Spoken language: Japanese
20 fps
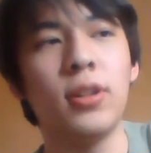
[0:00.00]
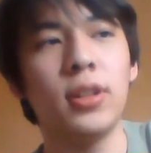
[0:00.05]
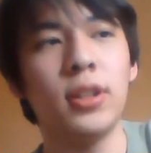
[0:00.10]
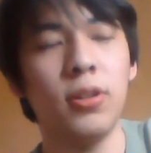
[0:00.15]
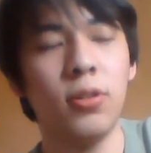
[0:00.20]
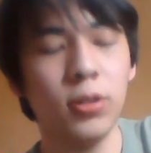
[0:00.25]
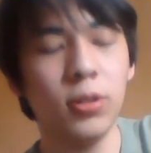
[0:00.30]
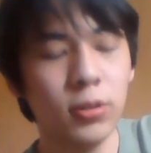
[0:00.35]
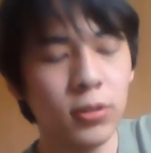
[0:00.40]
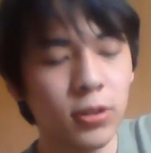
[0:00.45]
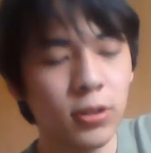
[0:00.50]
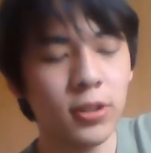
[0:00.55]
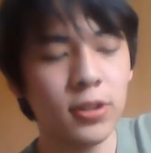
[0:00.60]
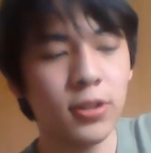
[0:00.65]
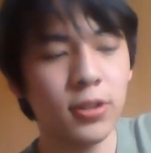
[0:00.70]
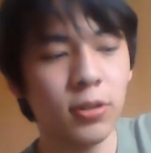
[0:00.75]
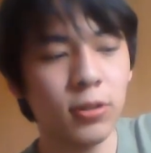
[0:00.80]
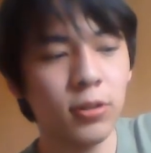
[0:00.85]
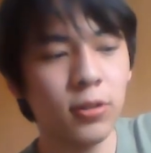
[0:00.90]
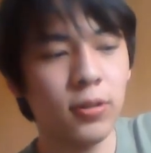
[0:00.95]
で本当に
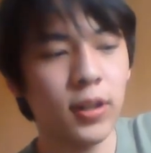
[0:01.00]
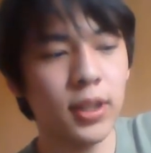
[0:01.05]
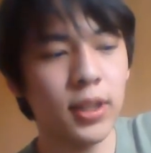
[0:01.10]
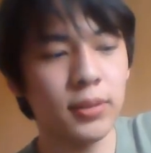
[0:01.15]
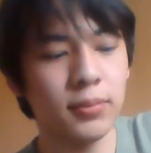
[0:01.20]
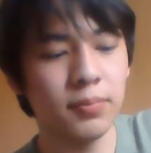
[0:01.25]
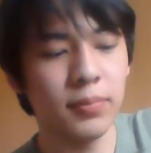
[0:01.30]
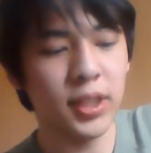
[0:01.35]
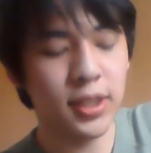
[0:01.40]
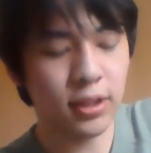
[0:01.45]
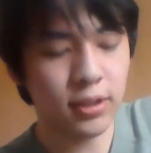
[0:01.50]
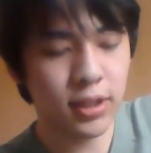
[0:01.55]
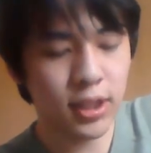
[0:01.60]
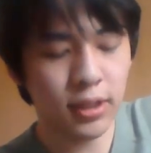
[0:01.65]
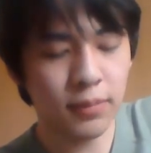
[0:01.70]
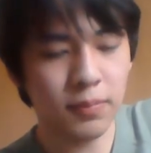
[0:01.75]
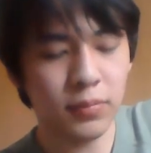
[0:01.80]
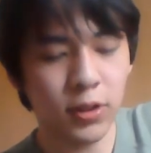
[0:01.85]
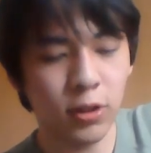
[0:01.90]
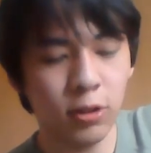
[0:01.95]
その子はめちゃくちゃ
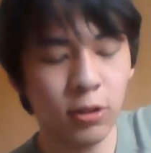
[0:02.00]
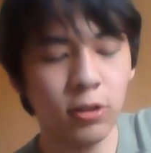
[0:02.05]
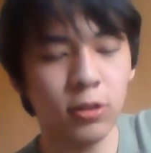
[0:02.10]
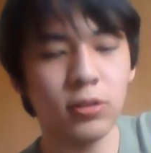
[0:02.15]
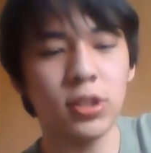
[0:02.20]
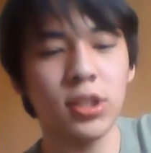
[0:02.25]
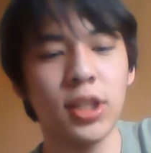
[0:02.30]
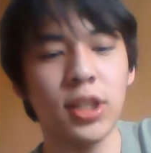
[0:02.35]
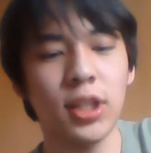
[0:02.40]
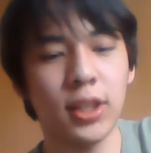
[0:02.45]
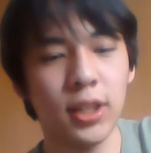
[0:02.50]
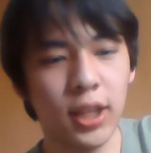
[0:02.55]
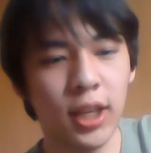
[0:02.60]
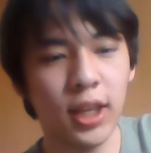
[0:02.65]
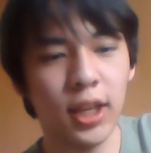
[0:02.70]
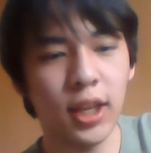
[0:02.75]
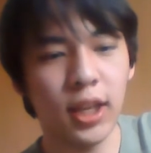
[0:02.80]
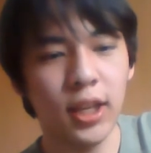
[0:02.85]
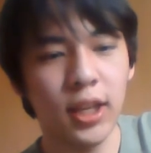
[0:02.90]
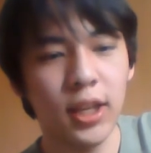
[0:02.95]
努力
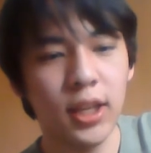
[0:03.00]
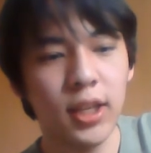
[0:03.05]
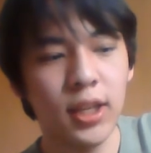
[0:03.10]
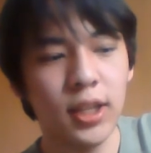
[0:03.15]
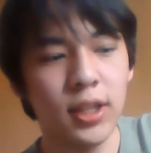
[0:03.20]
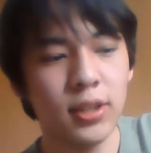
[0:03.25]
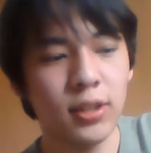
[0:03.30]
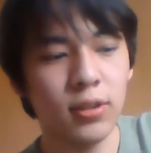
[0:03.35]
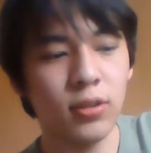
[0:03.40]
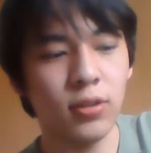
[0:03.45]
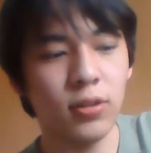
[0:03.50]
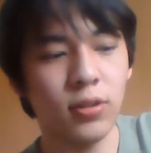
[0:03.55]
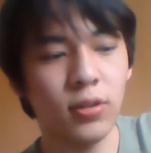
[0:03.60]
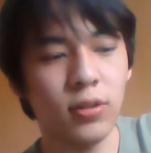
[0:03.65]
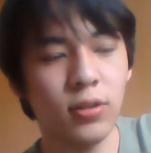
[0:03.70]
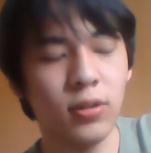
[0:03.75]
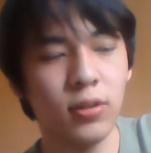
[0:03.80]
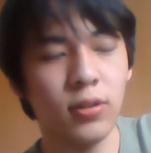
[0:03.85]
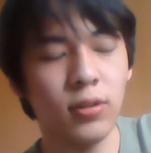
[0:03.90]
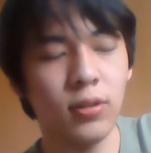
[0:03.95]
て、そ
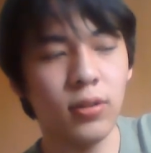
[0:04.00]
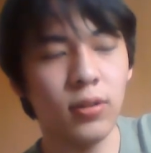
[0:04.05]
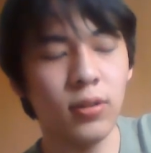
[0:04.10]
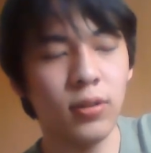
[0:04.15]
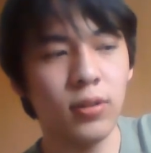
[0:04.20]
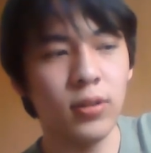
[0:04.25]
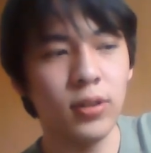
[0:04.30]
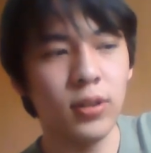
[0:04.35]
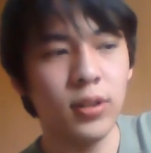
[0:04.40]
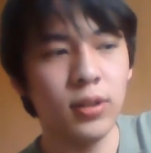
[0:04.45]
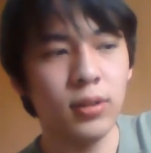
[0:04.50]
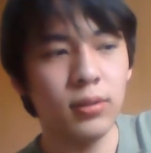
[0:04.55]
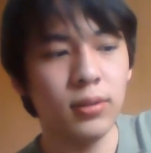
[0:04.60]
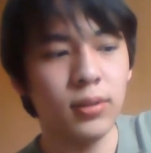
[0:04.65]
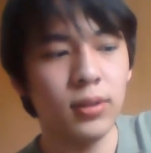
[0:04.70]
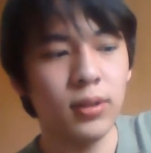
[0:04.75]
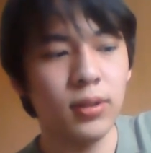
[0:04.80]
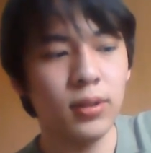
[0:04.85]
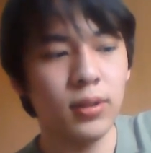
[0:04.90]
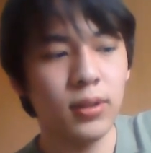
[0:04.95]
の
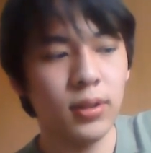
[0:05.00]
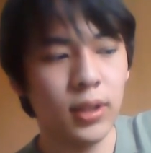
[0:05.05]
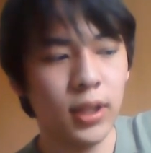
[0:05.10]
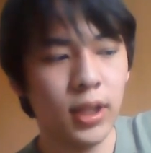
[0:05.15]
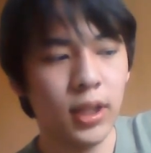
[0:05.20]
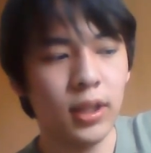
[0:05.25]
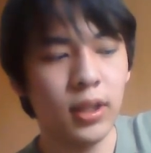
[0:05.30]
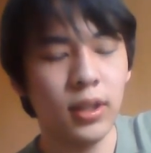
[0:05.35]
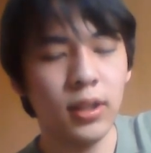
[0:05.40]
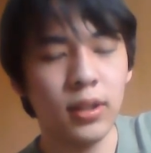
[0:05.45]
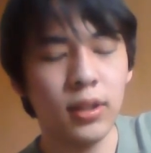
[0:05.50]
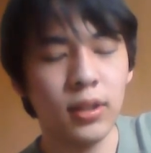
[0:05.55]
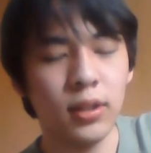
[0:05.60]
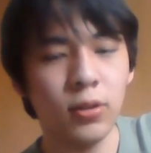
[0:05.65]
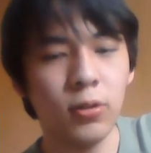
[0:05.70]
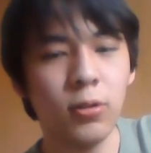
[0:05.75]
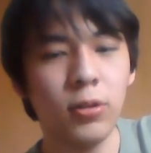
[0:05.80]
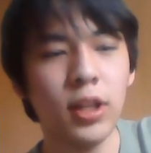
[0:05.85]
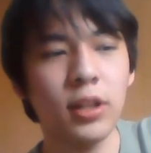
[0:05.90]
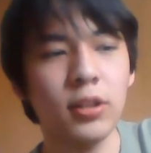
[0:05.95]
ね
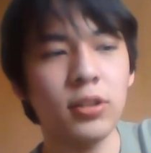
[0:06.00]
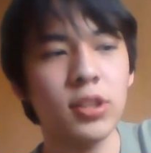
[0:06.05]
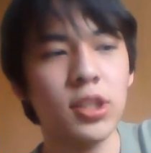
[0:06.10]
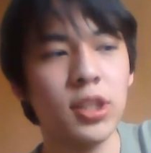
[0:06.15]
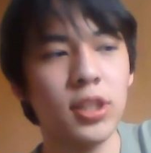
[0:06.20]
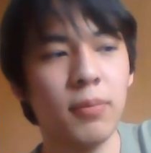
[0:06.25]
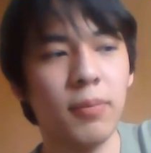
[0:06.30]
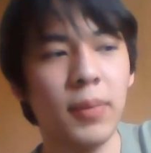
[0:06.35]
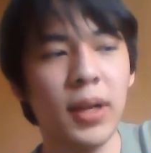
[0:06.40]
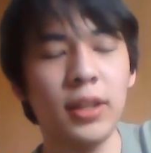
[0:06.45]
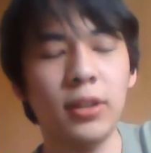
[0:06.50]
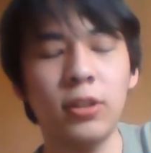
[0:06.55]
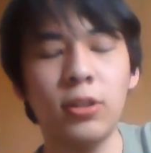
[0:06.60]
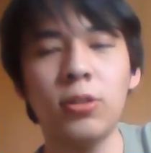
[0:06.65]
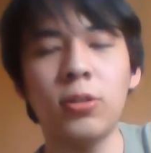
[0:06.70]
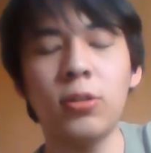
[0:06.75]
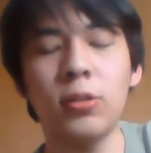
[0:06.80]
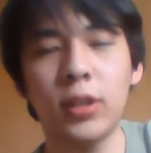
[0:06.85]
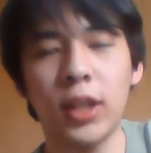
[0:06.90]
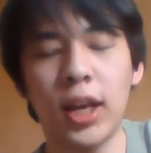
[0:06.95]
合格してまっ
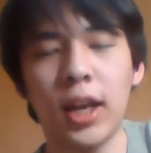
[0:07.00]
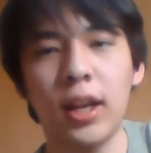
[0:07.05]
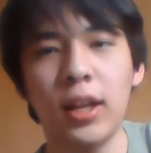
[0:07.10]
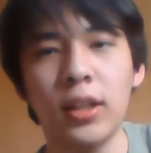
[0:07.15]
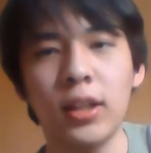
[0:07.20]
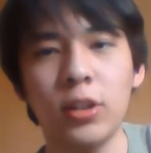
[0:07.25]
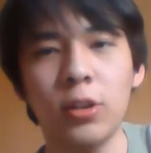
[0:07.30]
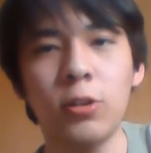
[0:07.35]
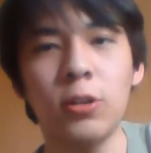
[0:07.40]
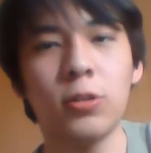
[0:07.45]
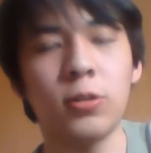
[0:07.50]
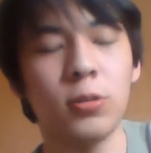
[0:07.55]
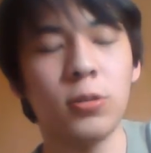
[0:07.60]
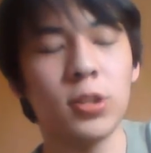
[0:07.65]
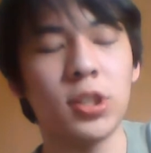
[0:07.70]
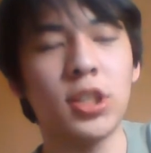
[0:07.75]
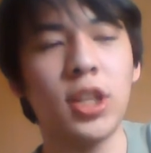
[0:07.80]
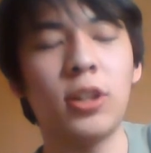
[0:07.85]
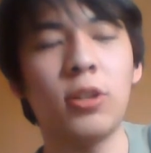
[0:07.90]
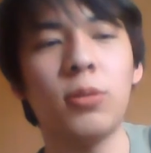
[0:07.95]
とうな努力を
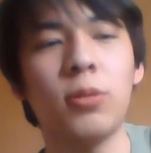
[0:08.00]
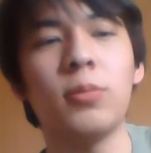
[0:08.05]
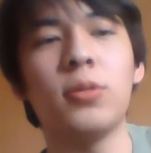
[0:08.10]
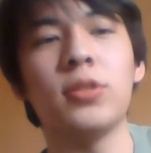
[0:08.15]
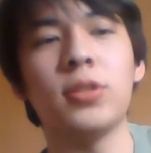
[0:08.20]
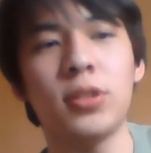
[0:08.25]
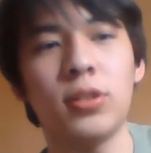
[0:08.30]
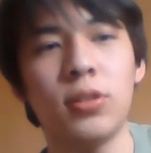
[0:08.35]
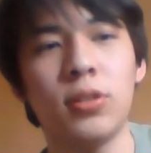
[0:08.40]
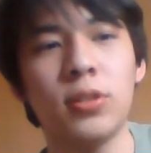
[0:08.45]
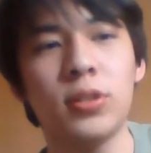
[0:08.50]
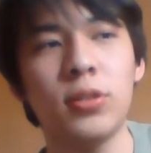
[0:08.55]
したと思うんですよ。